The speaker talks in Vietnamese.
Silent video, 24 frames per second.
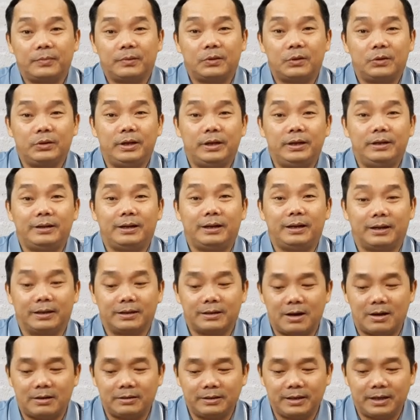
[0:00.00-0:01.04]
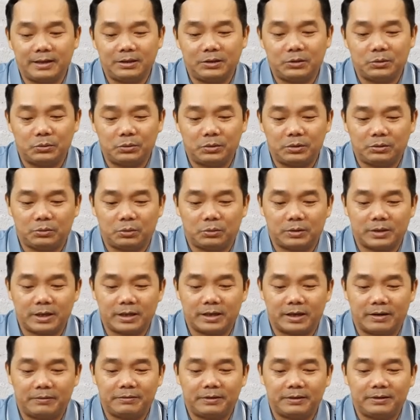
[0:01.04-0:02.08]
Tôi nghĩ rằng là con dân Chúa thuộc
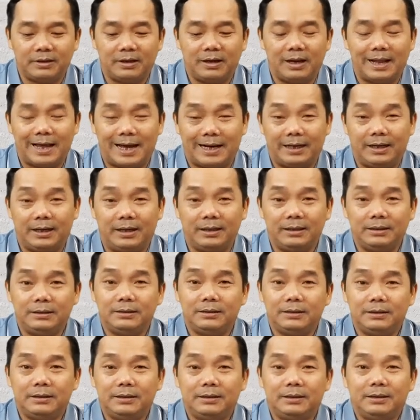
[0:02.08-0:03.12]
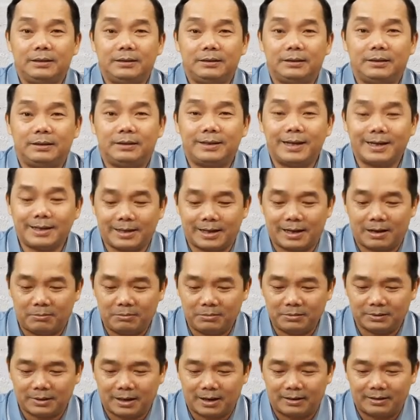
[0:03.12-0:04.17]
các hệ phái Tin Lành đó, thì chắc là
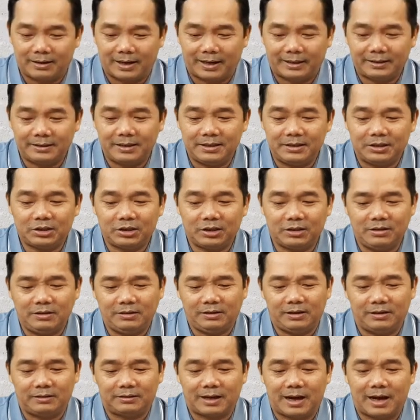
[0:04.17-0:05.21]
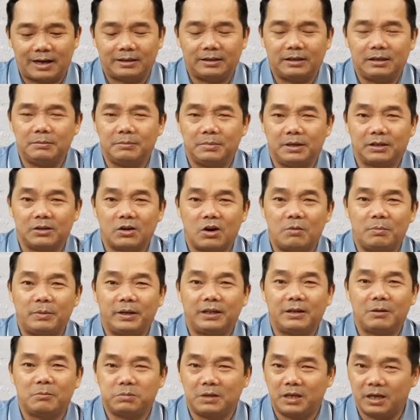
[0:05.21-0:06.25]
không có thờ lại thiên sứ, thiên thần như bà con
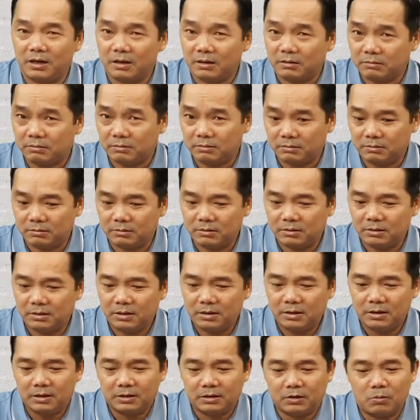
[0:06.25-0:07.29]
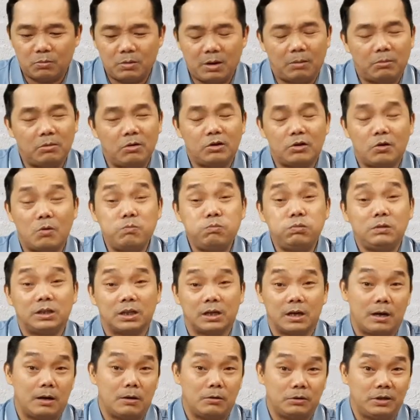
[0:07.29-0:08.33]
bên Công giáo. Cũng không có cúng
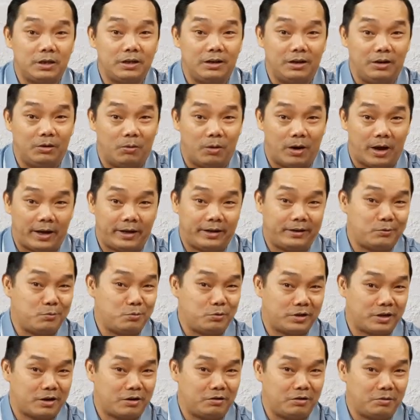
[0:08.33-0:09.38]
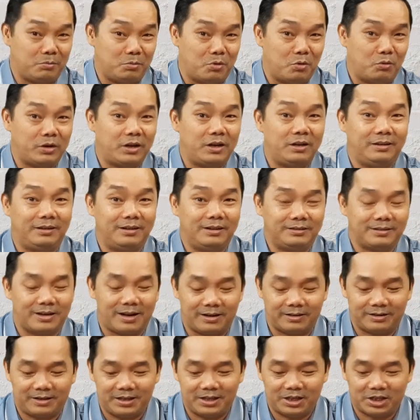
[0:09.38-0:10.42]
sao như người ngoại. Cúng sao là một cái hình thức
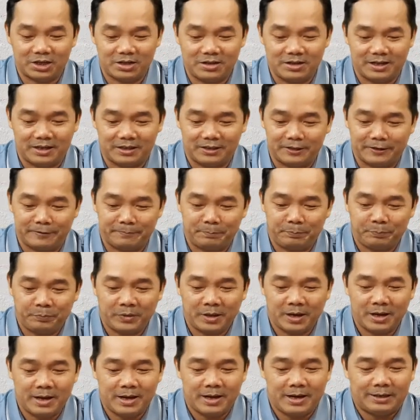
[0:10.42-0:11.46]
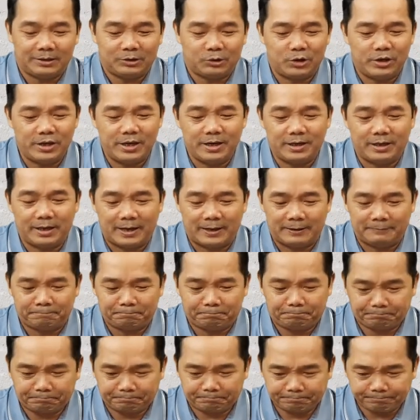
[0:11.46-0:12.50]
thờ thiên sứ đó anh chị em. Tuy nhiên là
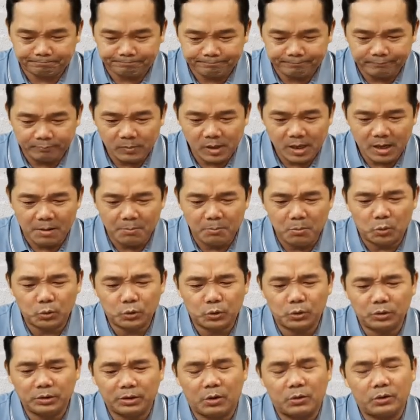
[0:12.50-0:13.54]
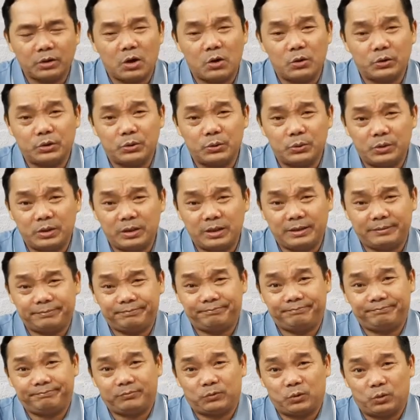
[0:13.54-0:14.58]
một số tô con Chúa đó,
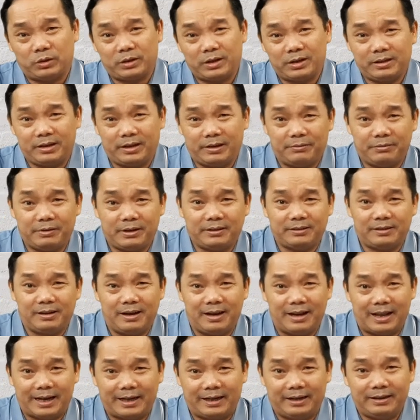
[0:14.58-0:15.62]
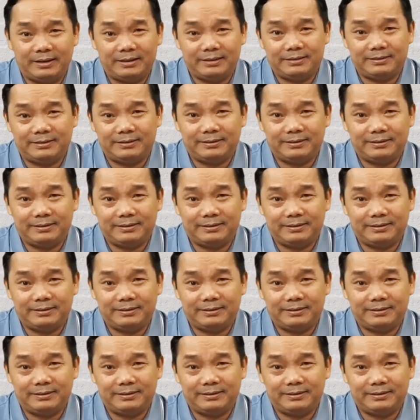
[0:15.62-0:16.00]
thuộc các hệ phái Tin Lành đó,